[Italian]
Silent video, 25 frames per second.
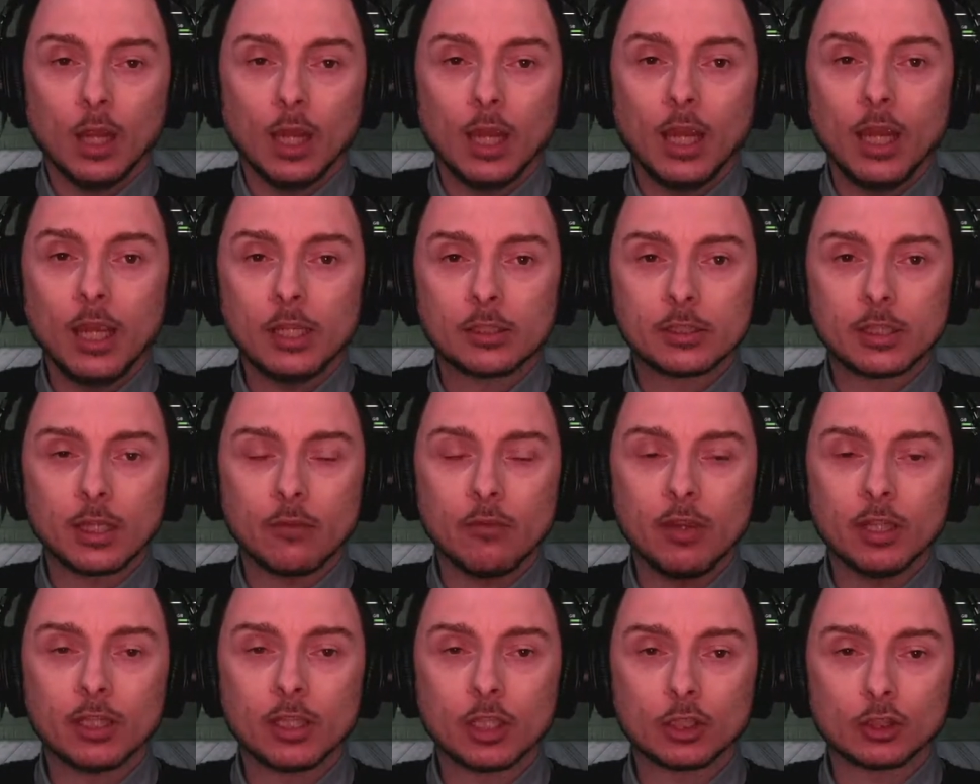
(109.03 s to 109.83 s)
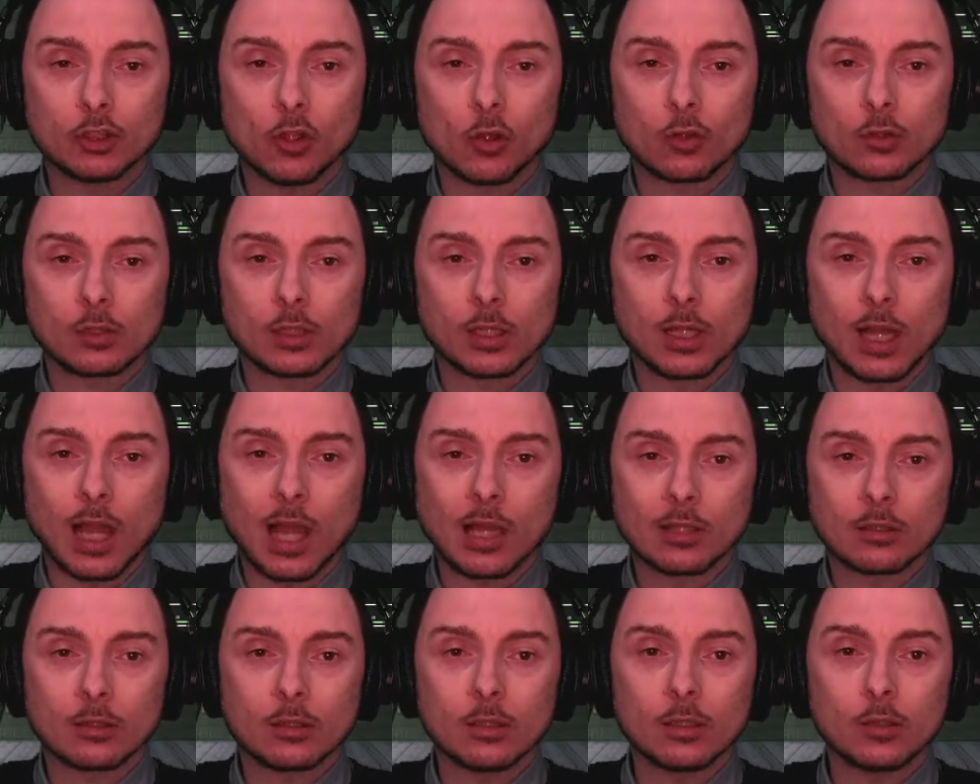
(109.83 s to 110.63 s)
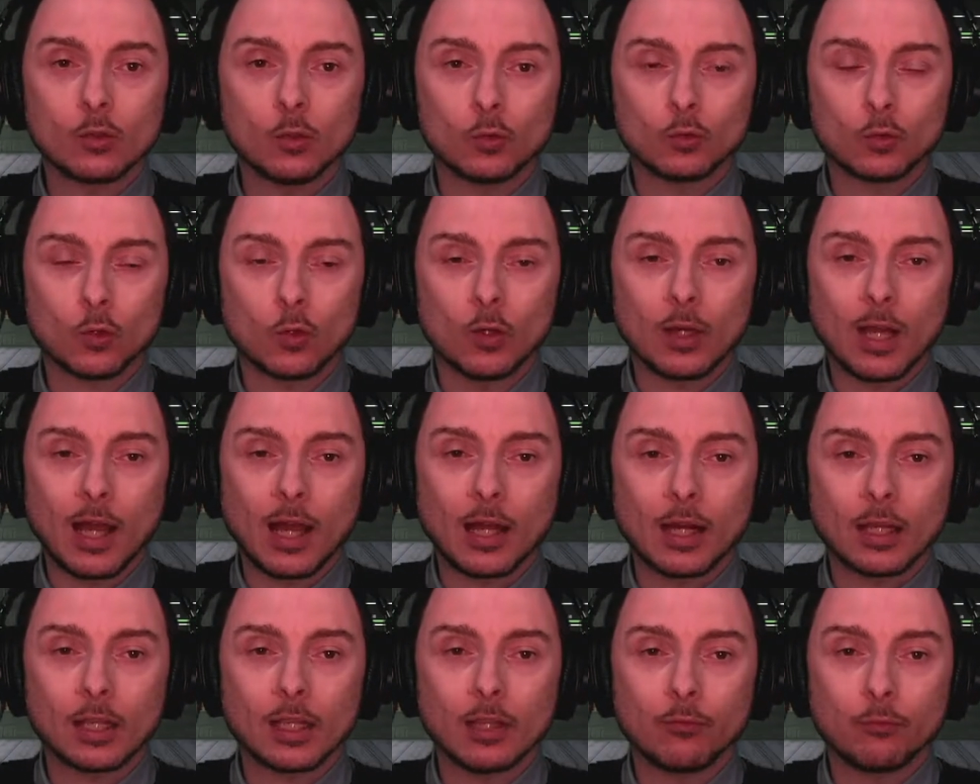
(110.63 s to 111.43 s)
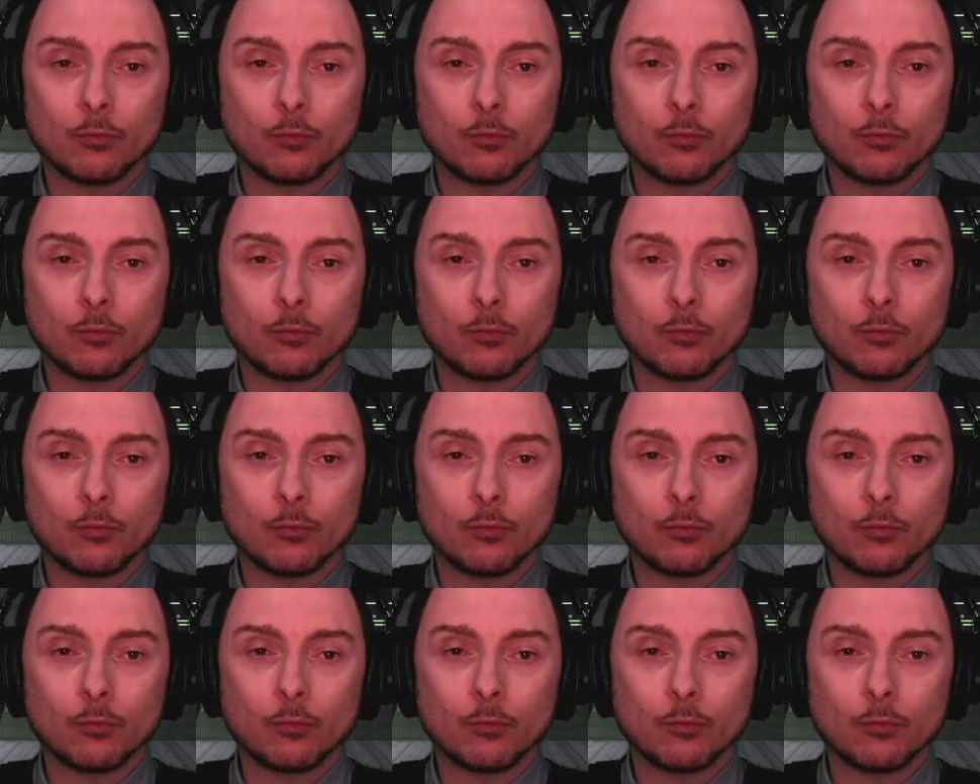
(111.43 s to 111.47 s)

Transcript: e se avete shortcut controllare che